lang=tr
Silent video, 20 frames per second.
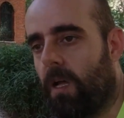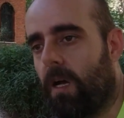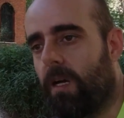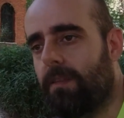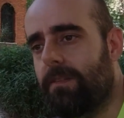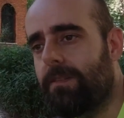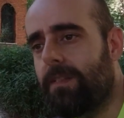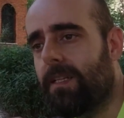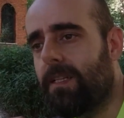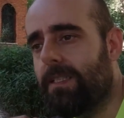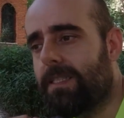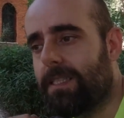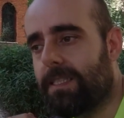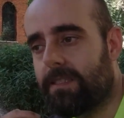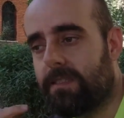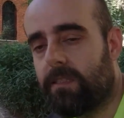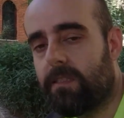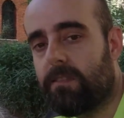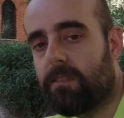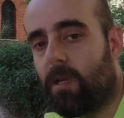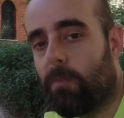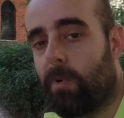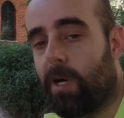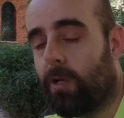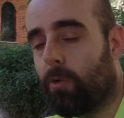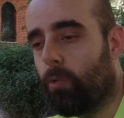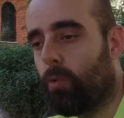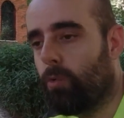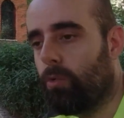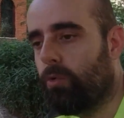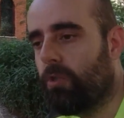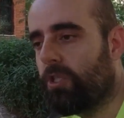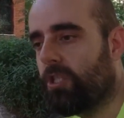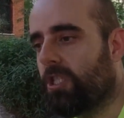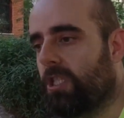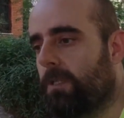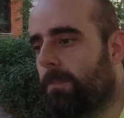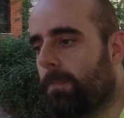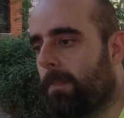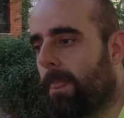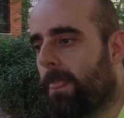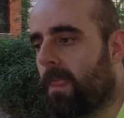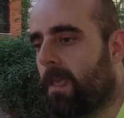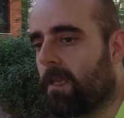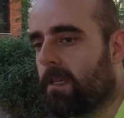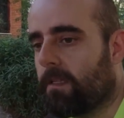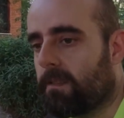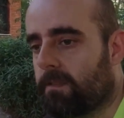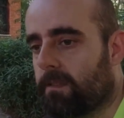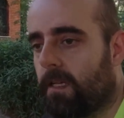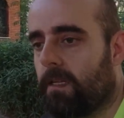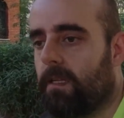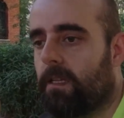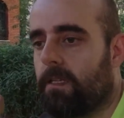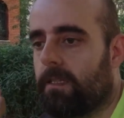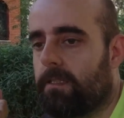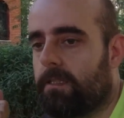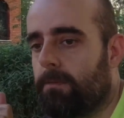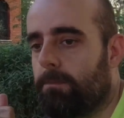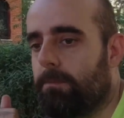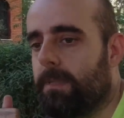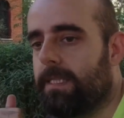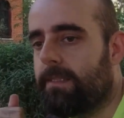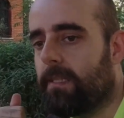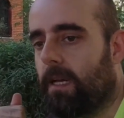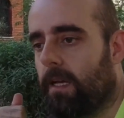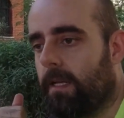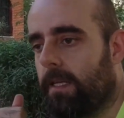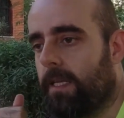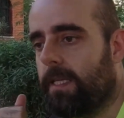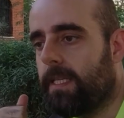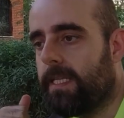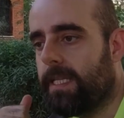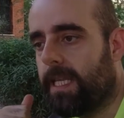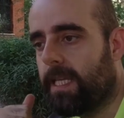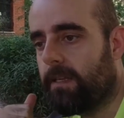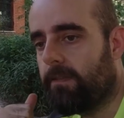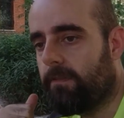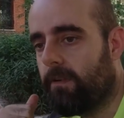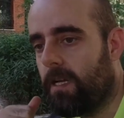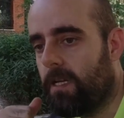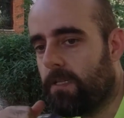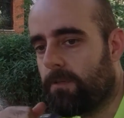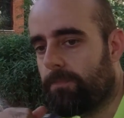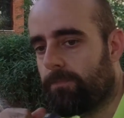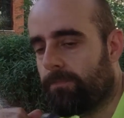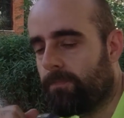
Hatta kıtlık zamanı olduğu için sarı ananın bir tane ineği var.